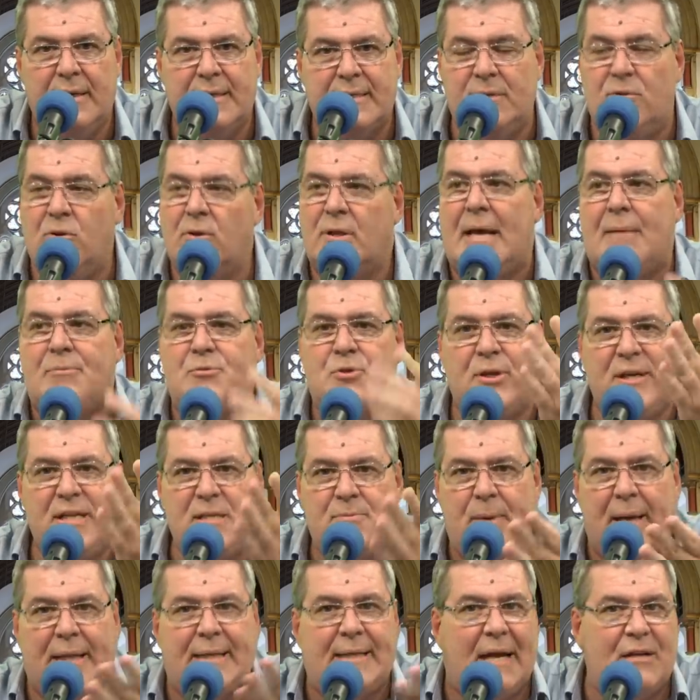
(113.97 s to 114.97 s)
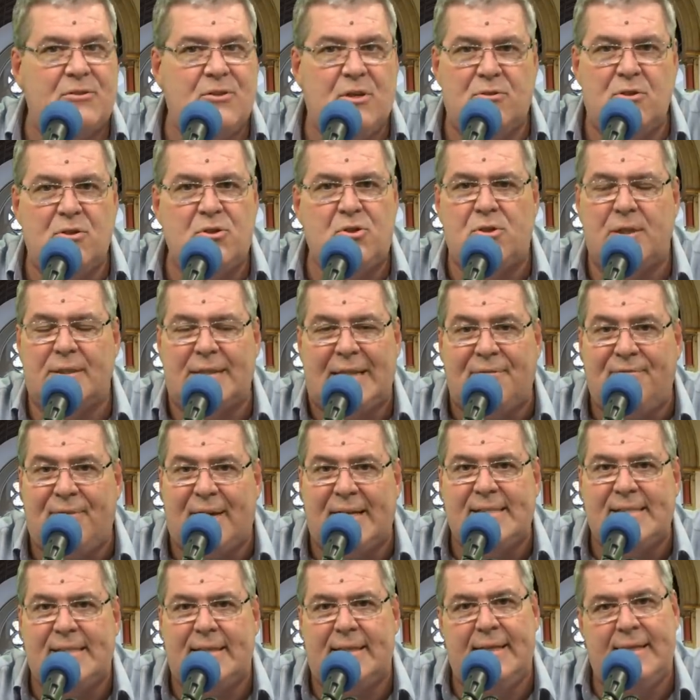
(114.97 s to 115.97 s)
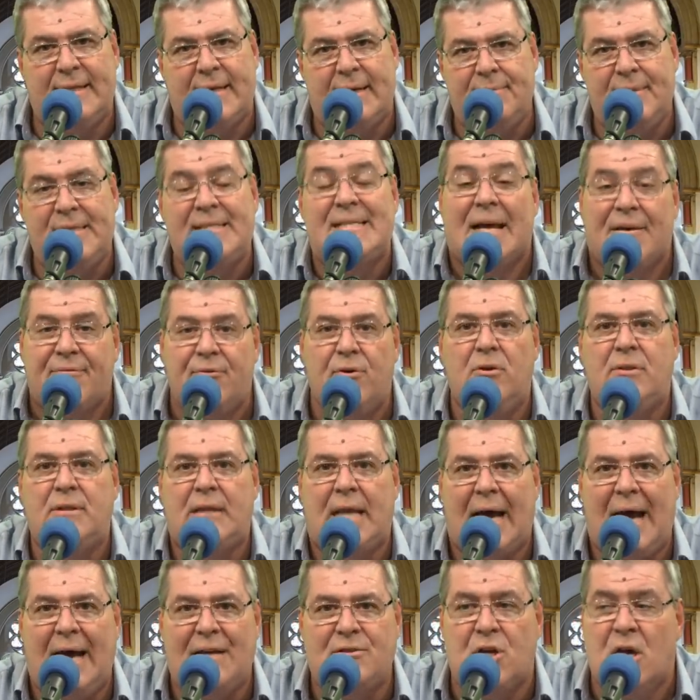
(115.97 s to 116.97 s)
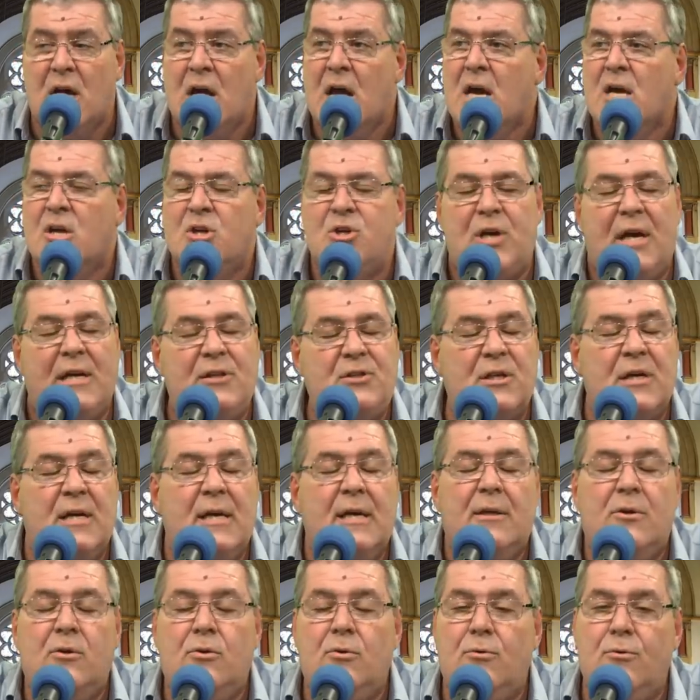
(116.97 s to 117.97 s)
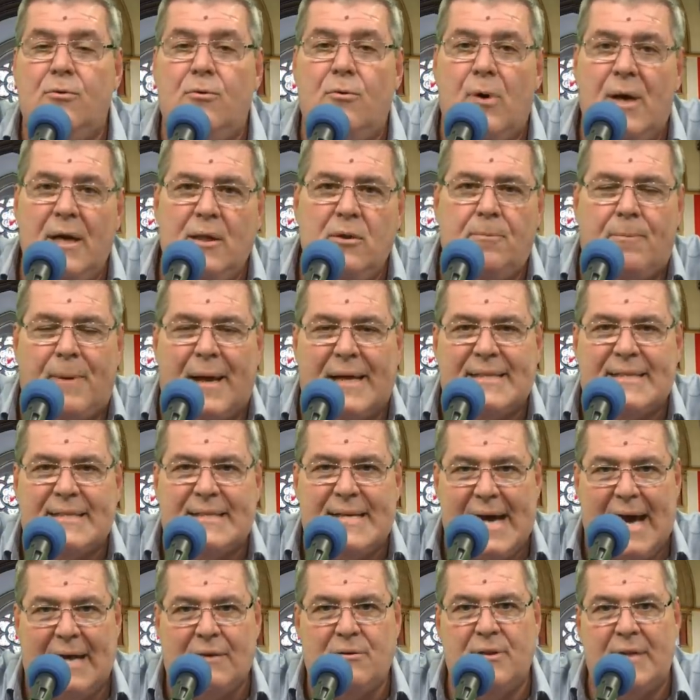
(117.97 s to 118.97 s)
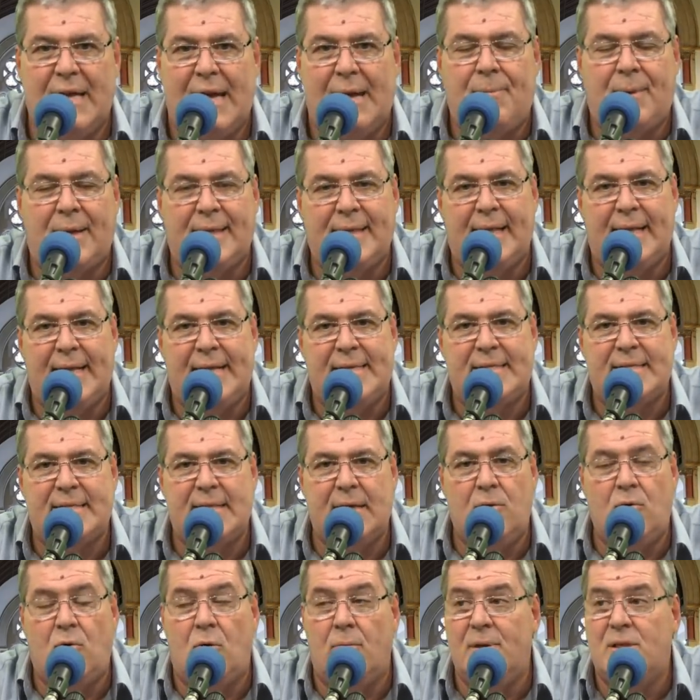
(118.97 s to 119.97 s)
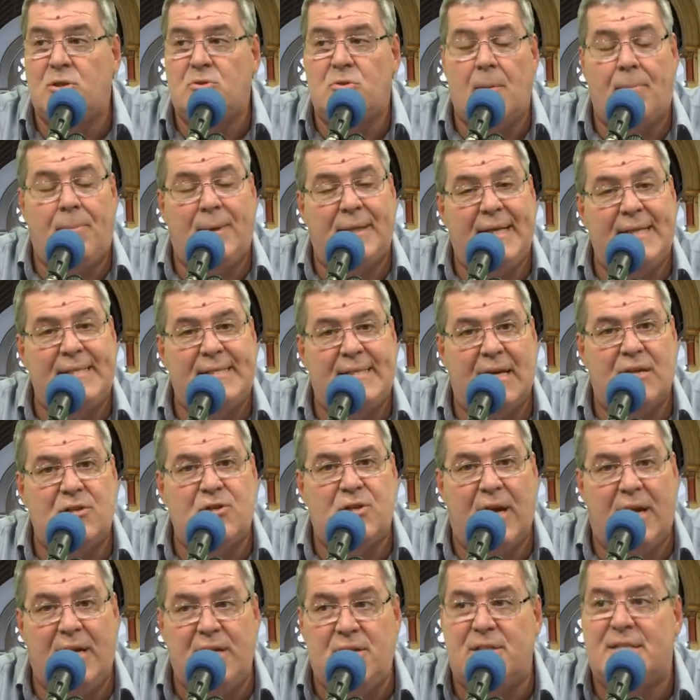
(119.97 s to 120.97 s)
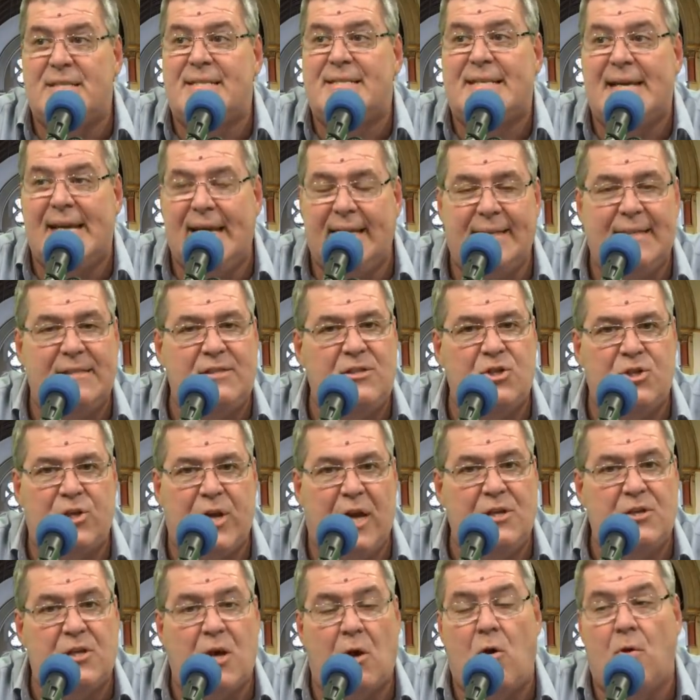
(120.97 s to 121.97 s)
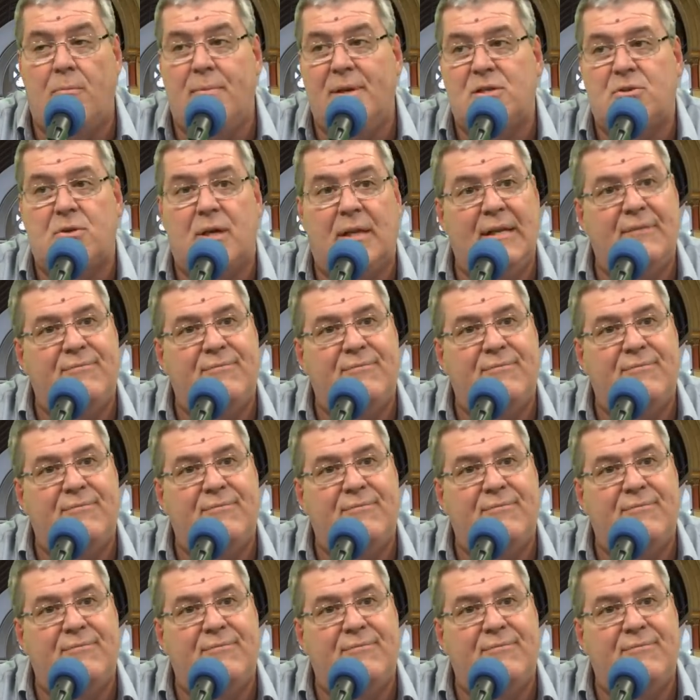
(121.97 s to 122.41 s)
Se não dá para o senhor respeitar Jesus, o que o senhor está fazendo aí na missa? Dá vontade. Gente, no ano passado, na época da eleição, começou a aparecer gente, cenas de gente que começou a